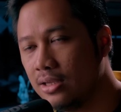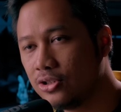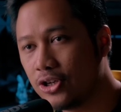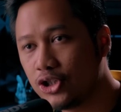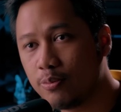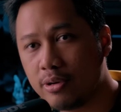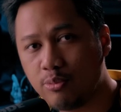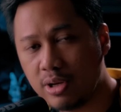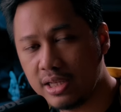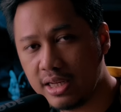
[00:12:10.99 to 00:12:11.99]
sosok
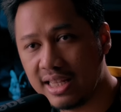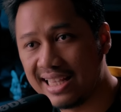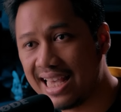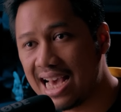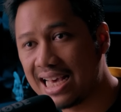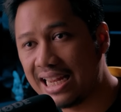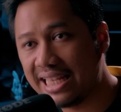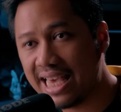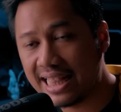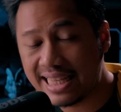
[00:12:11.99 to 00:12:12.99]
perempuan ini yang
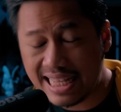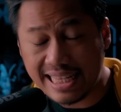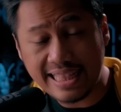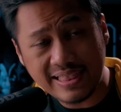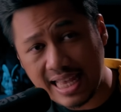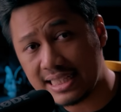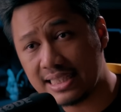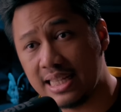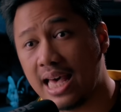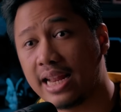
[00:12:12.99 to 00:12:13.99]
keliat ngelintas
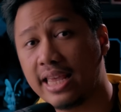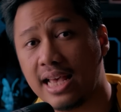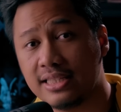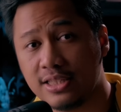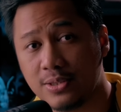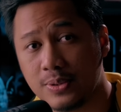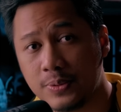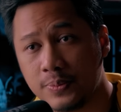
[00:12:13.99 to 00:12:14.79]
di area situ